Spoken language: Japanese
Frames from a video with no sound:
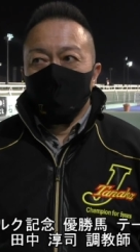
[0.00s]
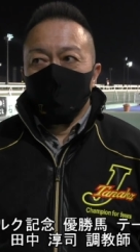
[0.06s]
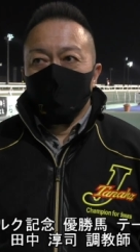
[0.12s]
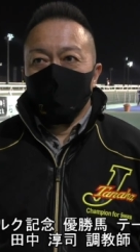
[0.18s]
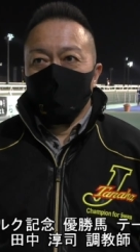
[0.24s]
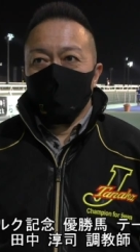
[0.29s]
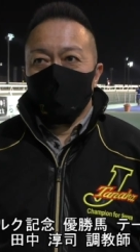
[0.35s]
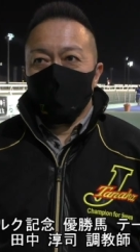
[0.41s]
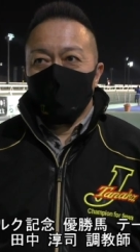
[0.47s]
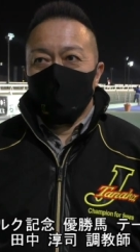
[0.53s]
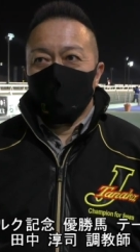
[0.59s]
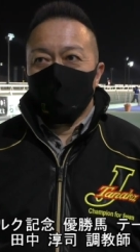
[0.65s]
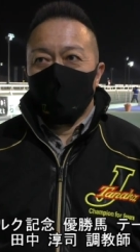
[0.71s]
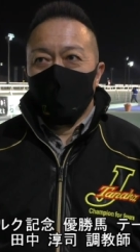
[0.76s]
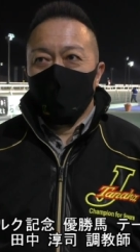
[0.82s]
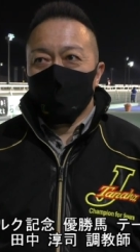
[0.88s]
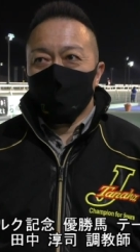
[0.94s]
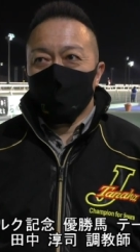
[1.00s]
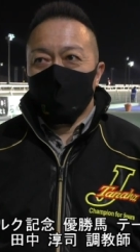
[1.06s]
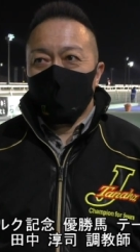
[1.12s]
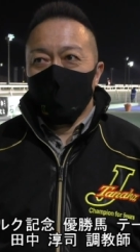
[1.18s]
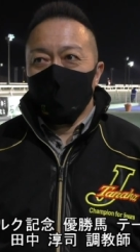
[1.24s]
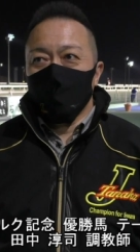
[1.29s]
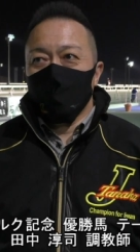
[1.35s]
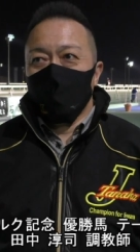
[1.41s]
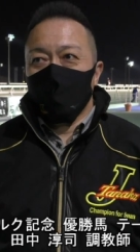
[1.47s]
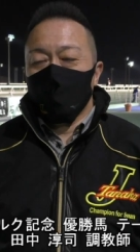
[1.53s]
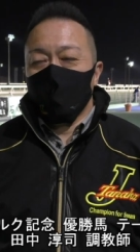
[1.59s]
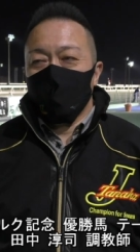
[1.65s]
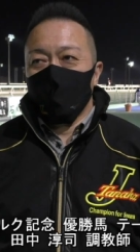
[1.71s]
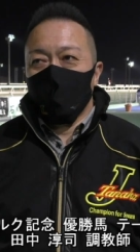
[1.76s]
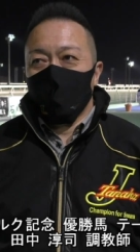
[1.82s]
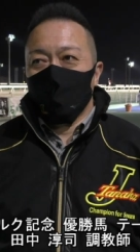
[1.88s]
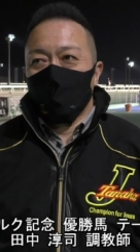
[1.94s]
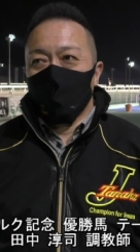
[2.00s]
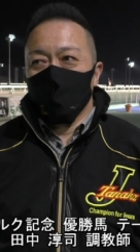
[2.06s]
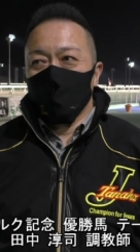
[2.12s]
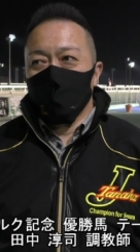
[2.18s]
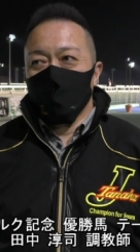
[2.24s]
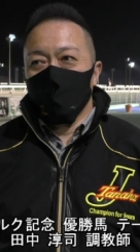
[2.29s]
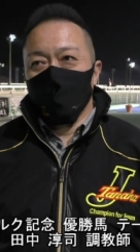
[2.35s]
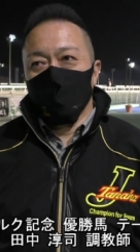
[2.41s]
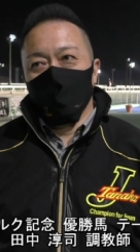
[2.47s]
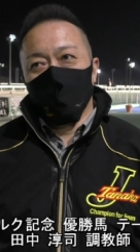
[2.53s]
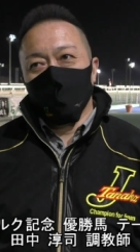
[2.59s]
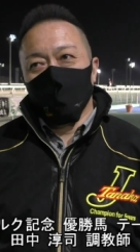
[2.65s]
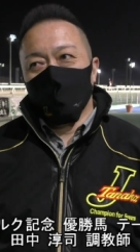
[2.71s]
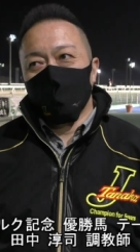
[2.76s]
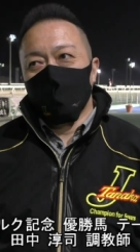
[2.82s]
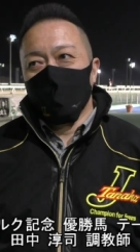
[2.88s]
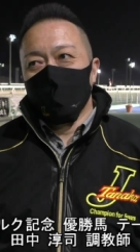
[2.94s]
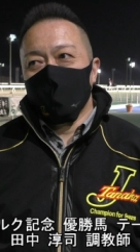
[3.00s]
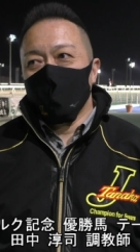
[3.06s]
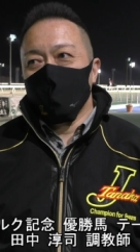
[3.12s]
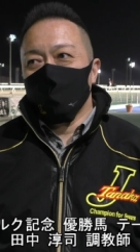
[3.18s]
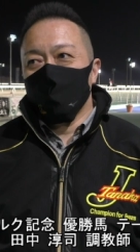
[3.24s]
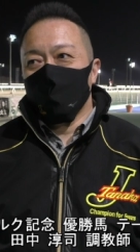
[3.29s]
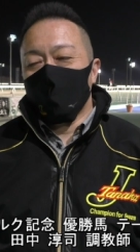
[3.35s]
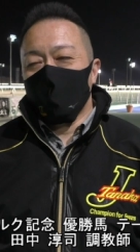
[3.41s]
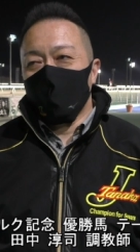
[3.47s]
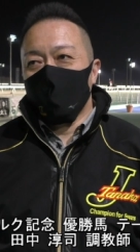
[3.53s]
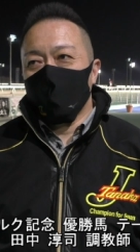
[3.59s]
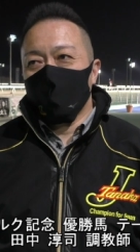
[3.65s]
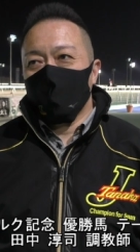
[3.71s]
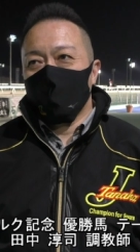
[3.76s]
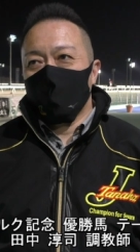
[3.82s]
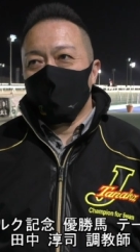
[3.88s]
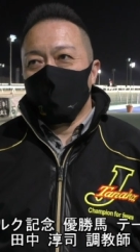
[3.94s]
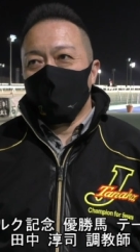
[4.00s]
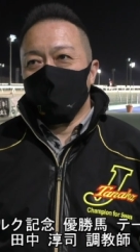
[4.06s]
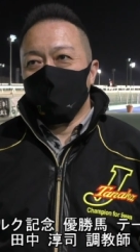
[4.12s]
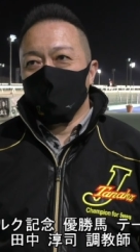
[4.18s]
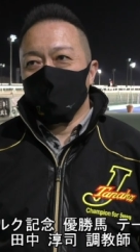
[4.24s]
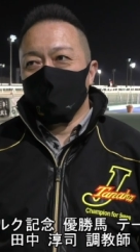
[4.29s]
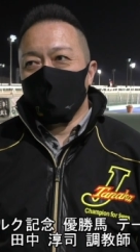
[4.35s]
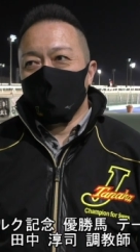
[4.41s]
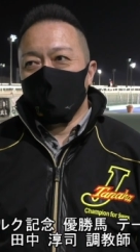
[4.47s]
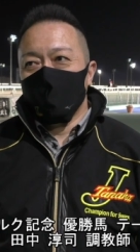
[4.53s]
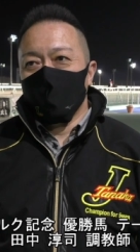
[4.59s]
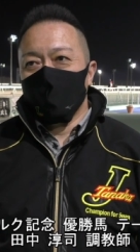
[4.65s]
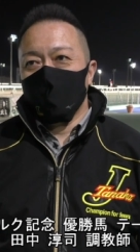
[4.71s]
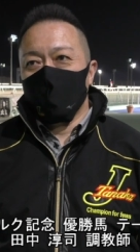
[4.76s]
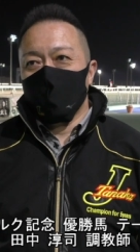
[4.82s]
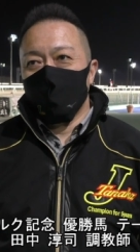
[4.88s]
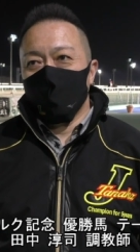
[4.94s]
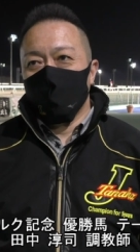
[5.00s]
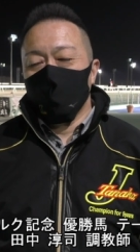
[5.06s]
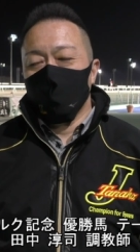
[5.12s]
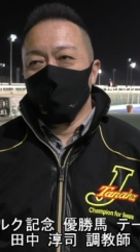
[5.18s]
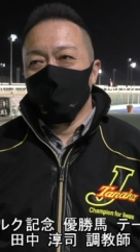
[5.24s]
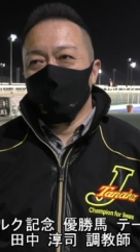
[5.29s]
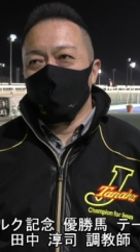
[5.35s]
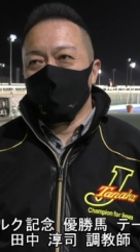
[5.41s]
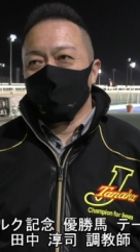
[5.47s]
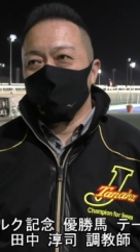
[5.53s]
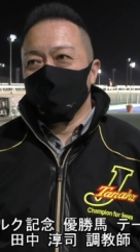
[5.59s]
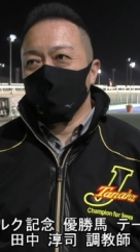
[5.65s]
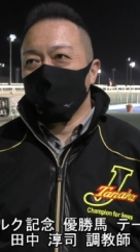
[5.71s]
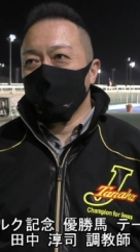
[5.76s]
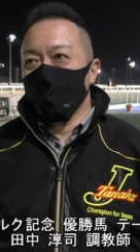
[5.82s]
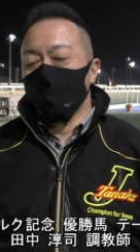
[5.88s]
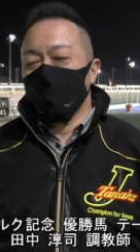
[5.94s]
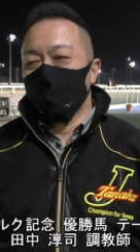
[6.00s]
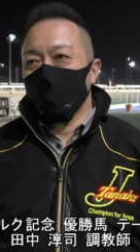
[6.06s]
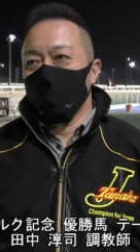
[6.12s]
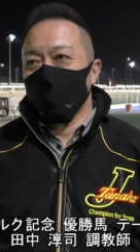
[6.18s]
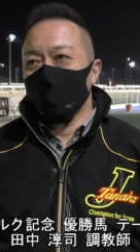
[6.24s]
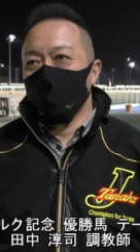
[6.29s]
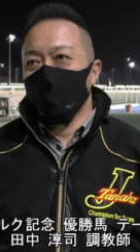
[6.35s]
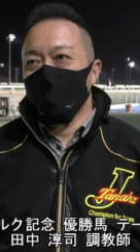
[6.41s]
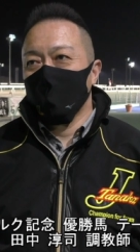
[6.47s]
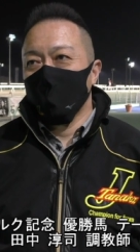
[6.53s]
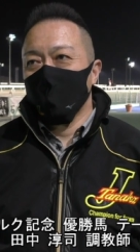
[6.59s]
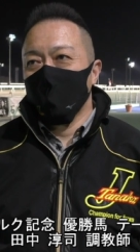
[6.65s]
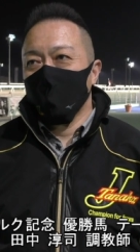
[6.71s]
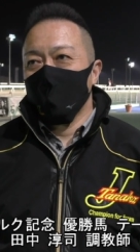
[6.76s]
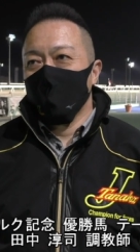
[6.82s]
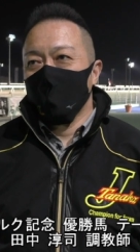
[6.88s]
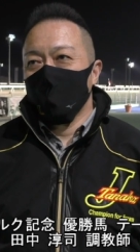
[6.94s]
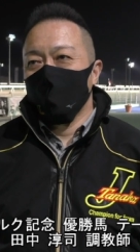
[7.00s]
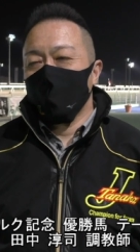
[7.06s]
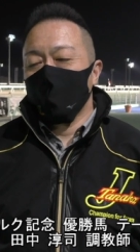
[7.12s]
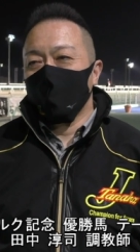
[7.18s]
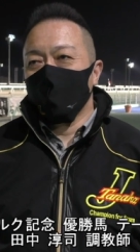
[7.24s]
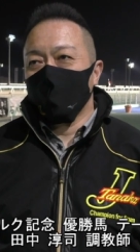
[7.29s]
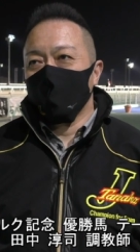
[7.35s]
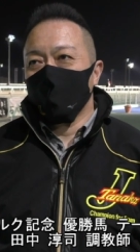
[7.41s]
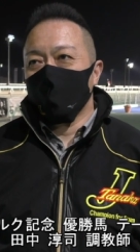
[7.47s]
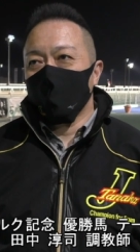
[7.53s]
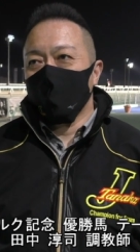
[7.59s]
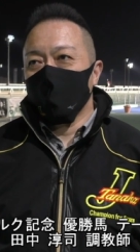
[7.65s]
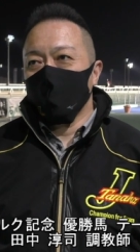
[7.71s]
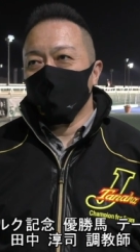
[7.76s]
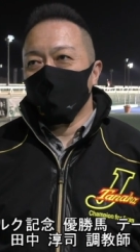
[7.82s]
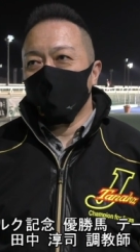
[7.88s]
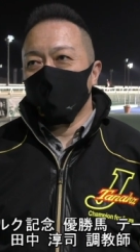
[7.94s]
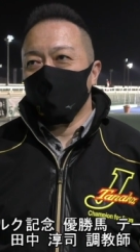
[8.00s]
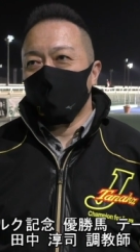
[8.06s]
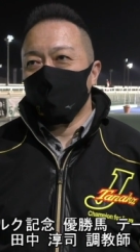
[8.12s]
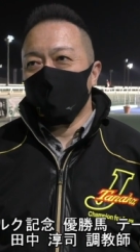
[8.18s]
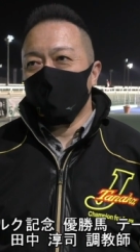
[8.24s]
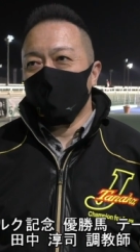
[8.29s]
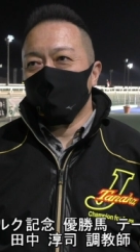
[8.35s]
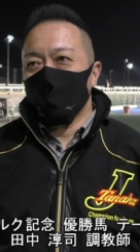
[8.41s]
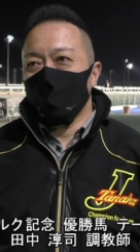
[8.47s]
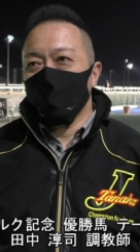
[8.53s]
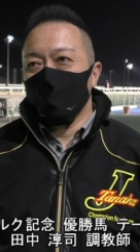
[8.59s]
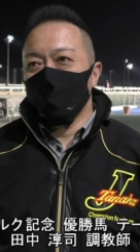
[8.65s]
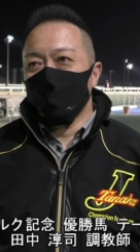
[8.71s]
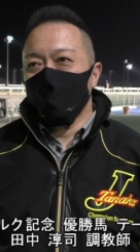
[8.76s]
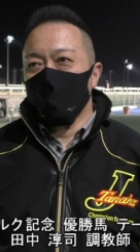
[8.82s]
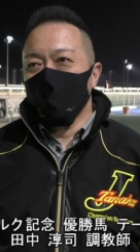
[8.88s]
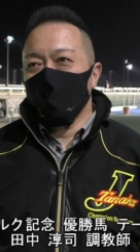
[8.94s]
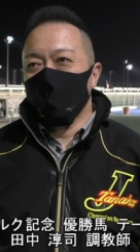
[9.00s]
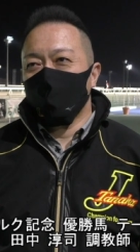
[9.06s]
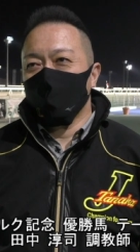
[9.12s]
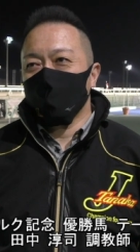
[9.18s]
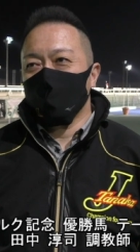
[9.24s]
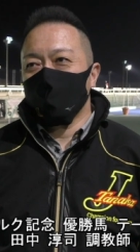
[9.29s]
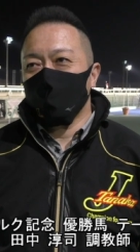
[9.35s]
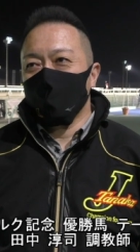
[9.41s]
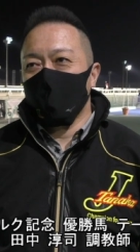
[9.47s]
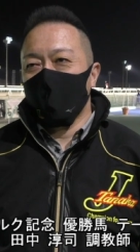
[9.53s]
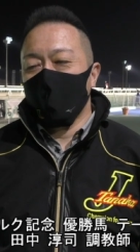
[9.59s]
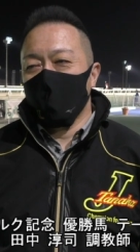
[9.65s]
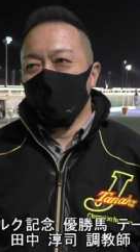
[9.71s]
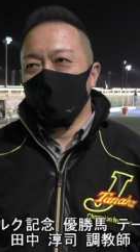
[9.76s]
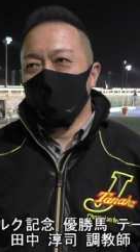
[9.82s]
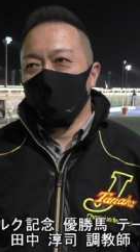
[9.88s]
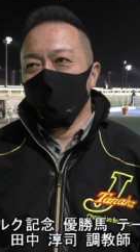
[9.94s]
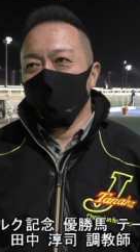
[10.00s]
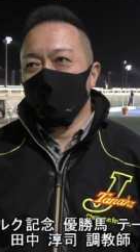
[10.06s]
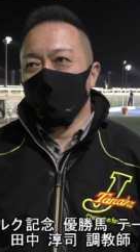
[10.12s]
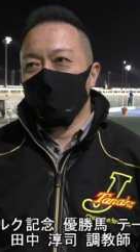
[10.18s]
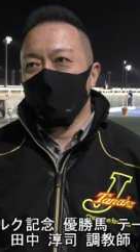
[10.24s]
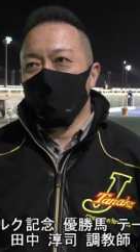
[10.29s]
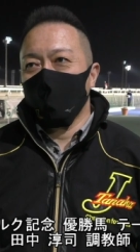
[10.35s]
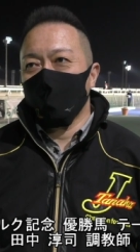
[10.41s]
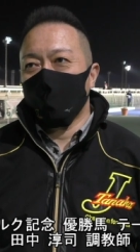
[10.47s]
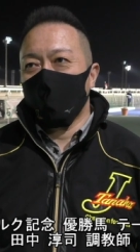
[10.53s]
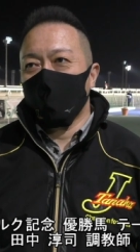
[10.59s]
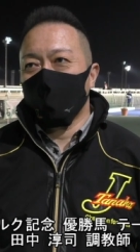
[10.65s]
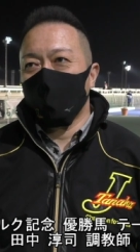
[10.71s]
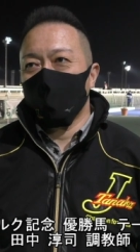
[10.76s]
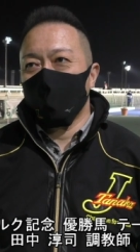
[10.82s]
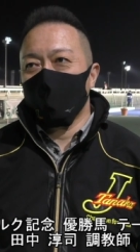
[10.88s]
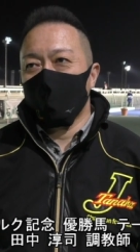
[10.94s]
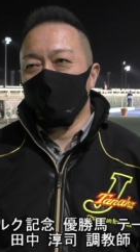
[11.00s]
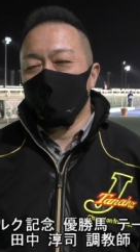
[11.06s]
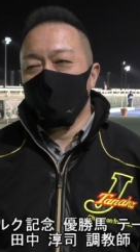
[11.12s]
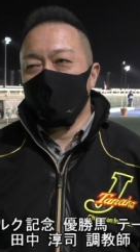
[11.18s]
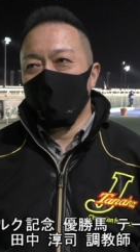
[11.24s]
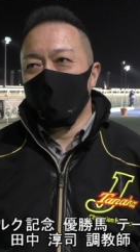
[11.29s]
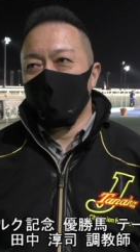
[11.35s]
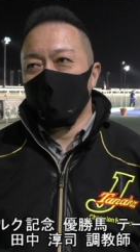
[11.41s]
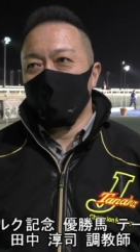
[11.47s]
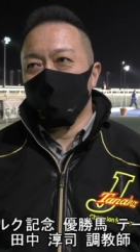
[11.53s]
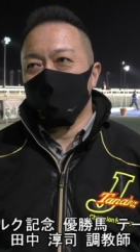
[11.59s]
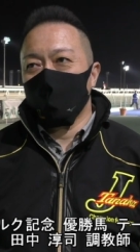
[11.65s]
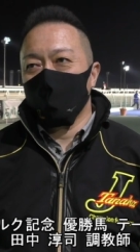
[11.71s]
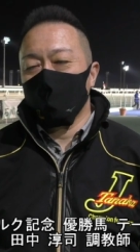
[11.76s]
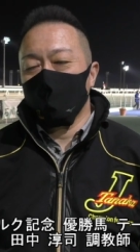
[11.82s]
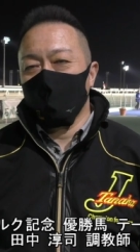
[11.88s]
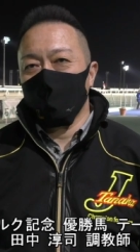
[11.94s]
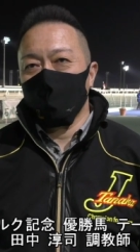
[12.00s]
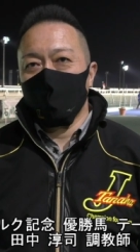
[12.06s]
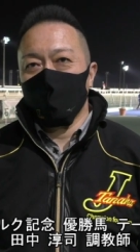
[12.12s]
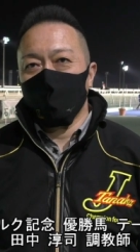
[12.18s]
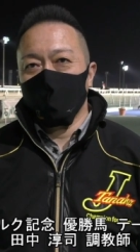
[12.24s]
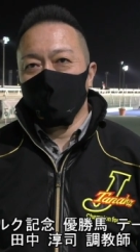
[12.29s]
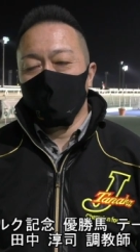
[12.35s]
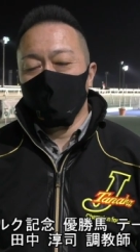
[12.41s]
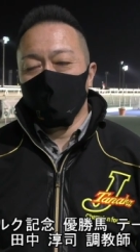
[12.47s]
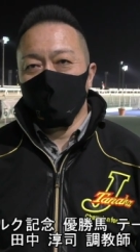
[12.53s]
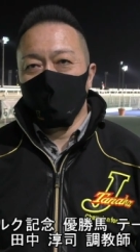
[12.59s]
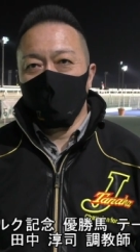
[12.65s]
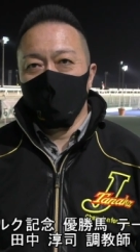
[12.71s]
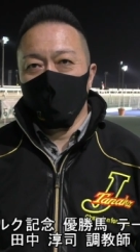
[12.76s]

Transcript: そうですね前がちょっと速くなったんでポジションちょっと前すぎるのかなって思ってたんですけどまあこの3日か4日間の競馬見てると一番いいコース取りで競馬運べたんじゃないかなと思って見てましたけどね